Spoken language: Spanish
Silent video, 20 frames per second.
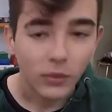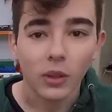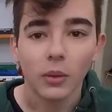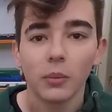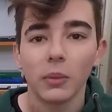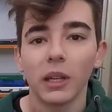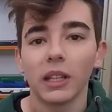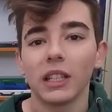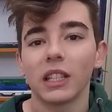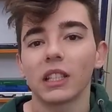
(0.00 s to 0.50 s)

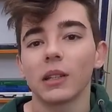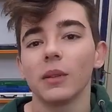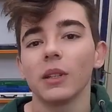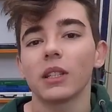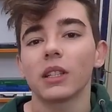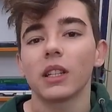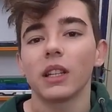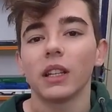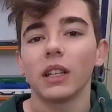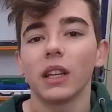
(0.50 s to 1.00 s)
Bien, ya sabéis
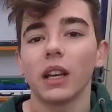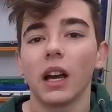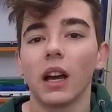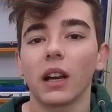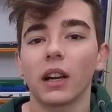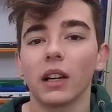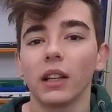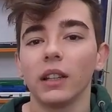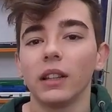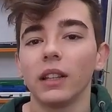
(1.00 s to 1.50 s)
que a
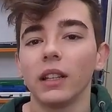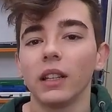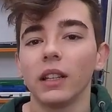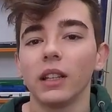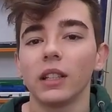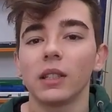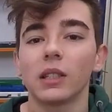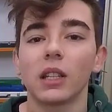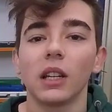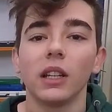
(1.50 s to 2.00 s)
raíz
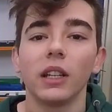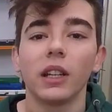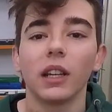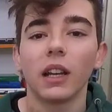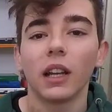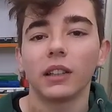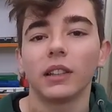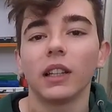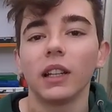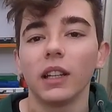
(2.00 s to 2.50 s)
de salir en
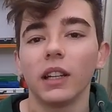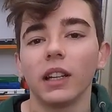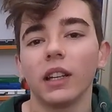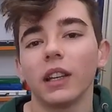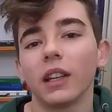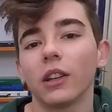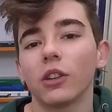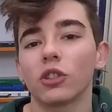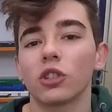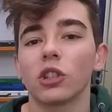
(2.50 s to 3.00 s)
la tele y
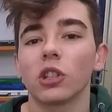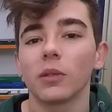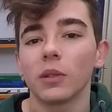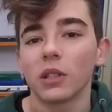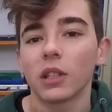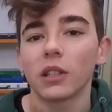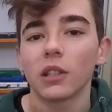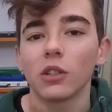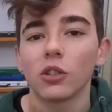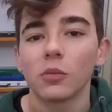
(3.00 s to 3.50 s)
que nos
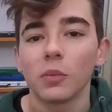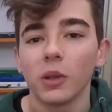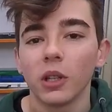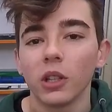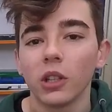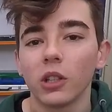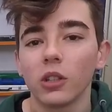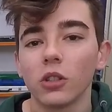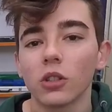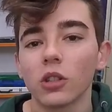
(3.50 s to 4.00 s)
entrevistasen los
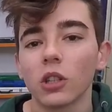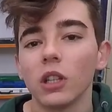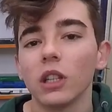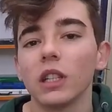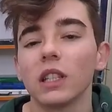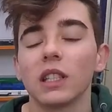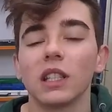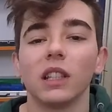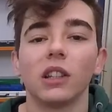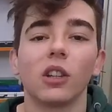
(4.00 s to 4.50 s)
periódicos,
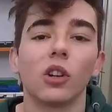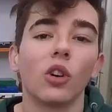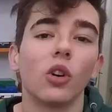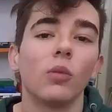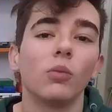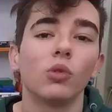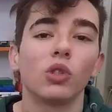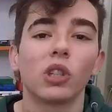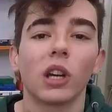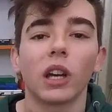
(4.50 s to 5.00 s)
se enteró
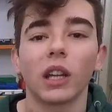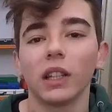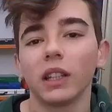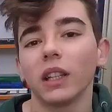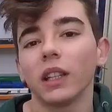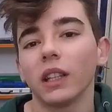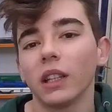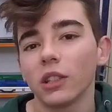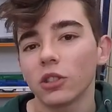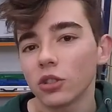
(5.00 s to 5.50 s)
mucha
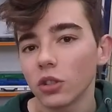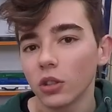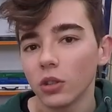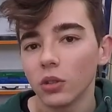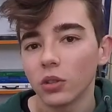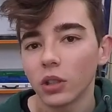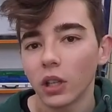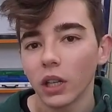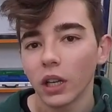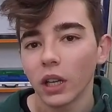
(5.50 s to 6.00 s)
gente de esto del
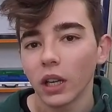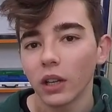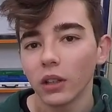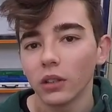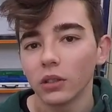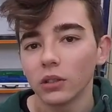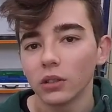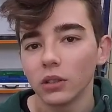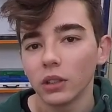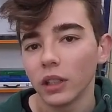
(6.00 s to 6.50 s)
ultraligero,
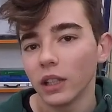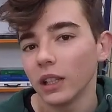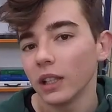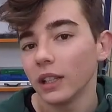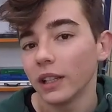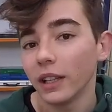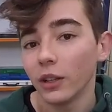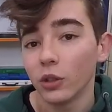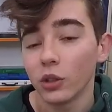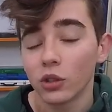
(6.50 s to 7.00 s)

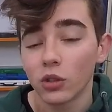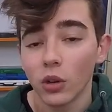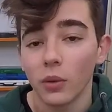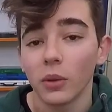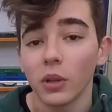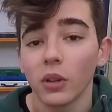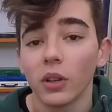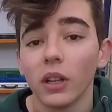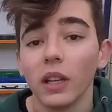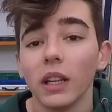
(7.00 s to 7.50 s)
de, nuestro
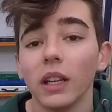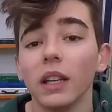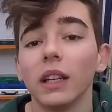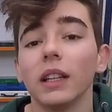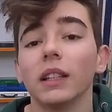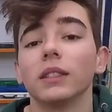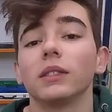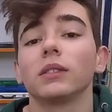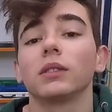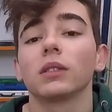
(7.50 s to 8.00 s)
avión.
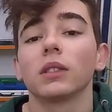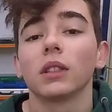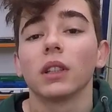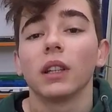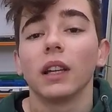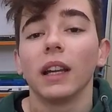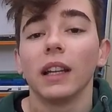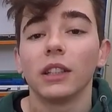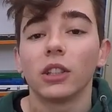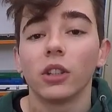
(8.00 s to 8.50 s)

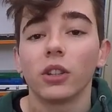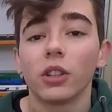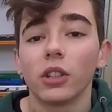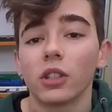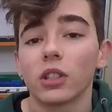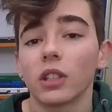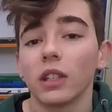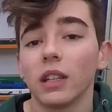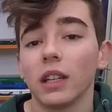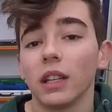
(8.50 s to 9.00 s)

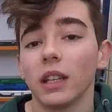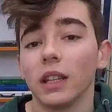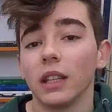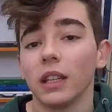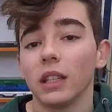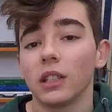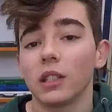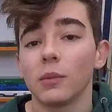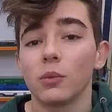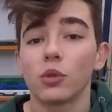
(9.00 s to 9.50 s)
Entonces,
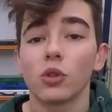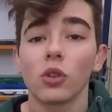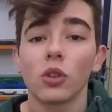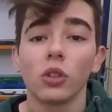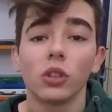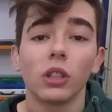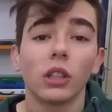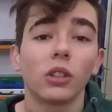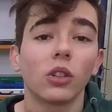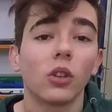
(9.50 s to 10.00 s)
eh, se puso en
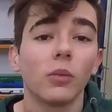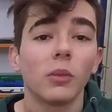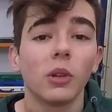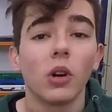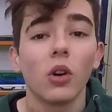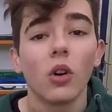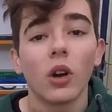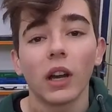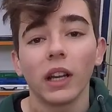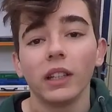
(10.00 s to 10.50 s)
contacto
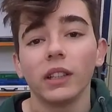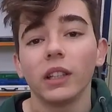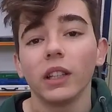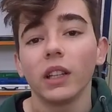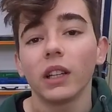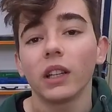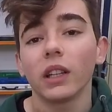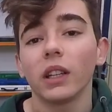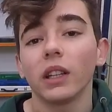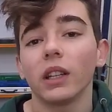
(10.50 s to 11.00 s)
conmigo
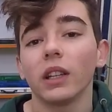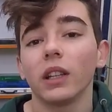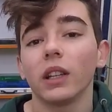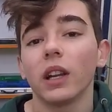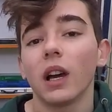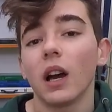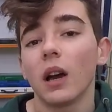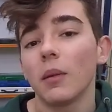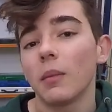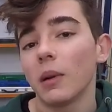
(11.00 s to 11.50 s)
gente que
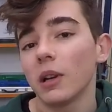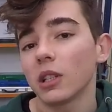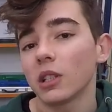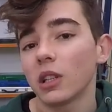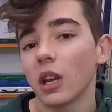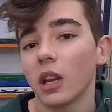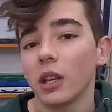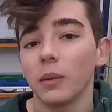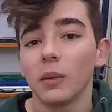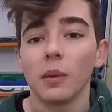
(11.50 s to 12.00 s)
era más
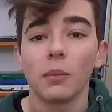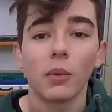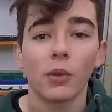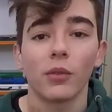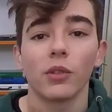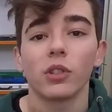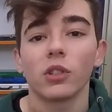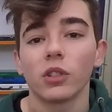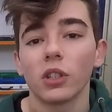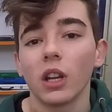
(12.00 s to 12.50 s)
a nivel
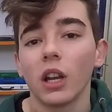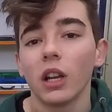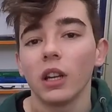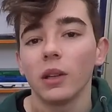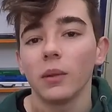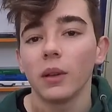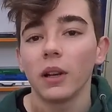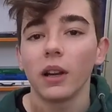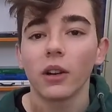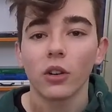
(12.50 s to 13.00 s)
profesional,
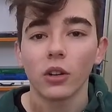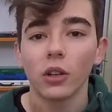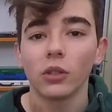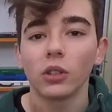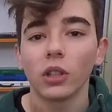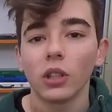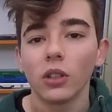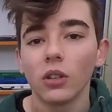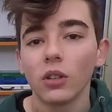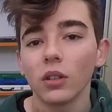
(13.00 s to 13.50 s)
nivel
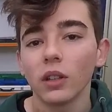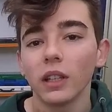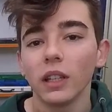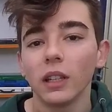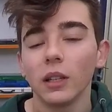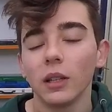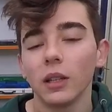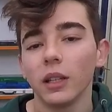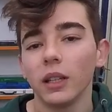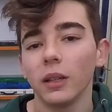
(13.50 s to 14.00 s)
aeronáutico, y
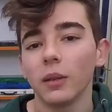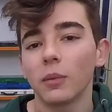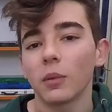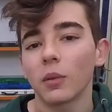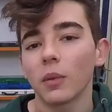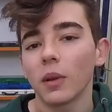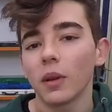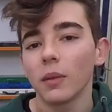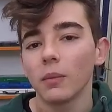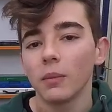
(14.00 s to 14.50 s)
el,
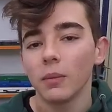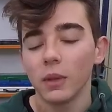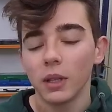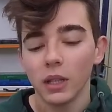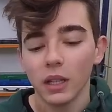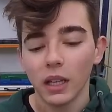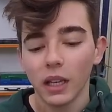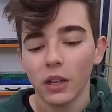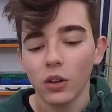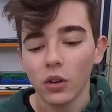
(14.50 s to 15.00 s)
problema, me
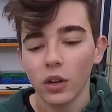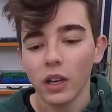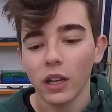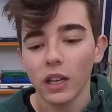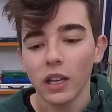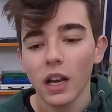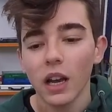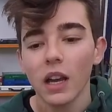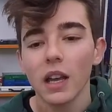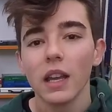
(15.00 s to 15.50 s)
dijeron que
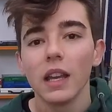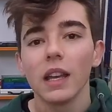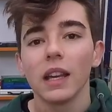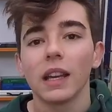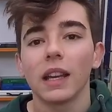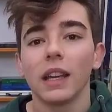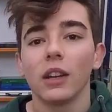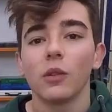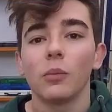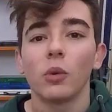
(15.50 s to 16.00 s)
era
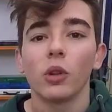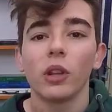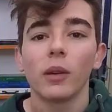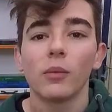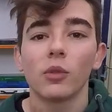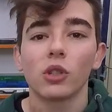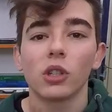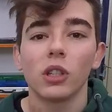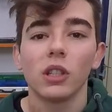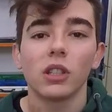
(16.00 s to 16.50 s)
que no
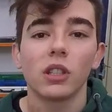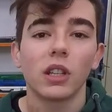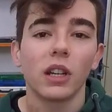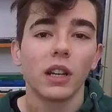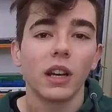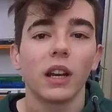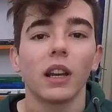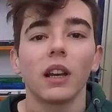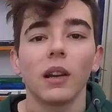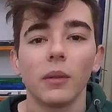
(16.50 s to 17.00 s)
podíamos
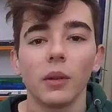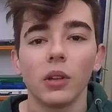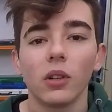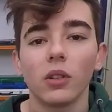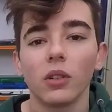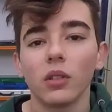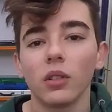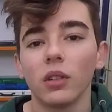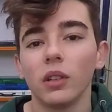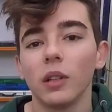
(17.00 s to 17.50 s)
estrenar el
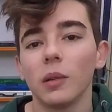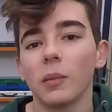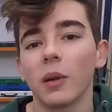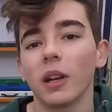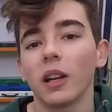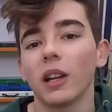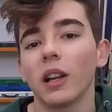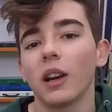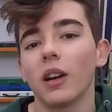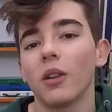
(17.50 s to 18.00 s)
avión de
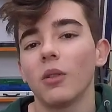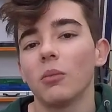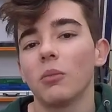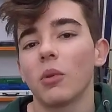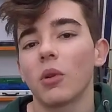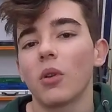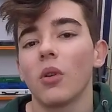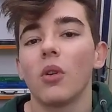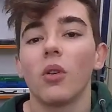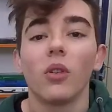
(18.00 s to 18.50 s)
manera un
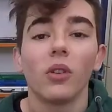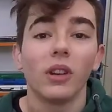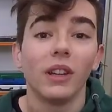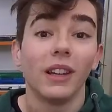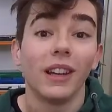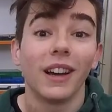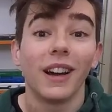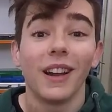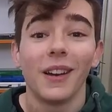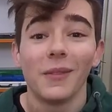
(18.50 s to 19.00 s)
poco
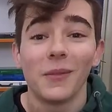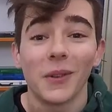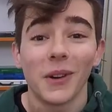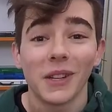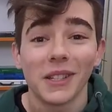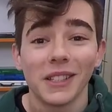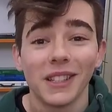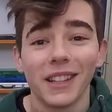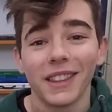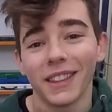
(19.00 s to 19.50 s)
ilegal, por
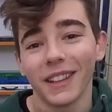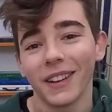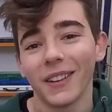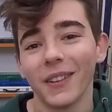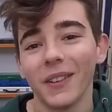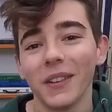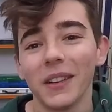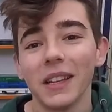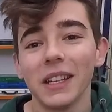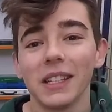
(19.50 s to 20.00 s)
así
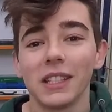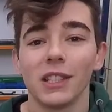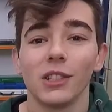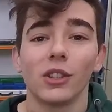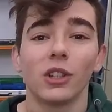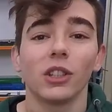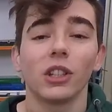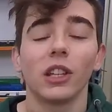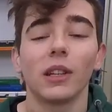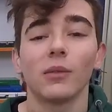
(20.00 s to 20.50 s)
decirlo, sino
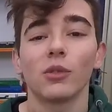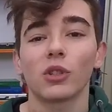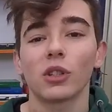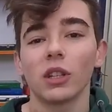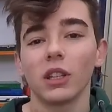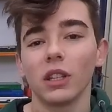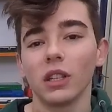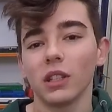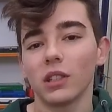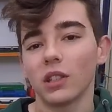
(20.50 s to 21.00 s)
que teníamos
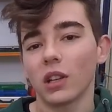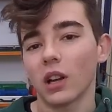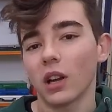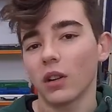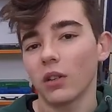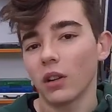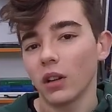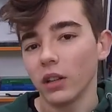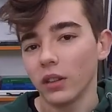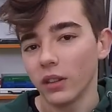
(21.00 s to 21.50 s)
que sacar
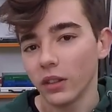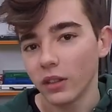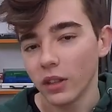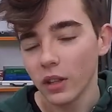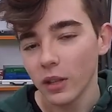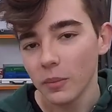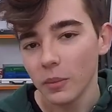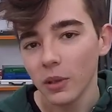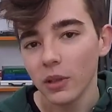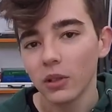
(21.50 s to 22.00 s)
una licencia
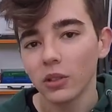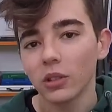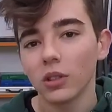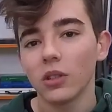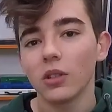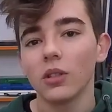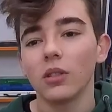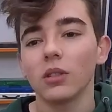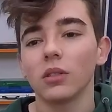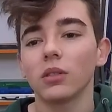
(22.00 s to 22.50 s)
de
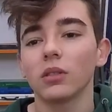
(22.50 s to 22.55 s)
piloto,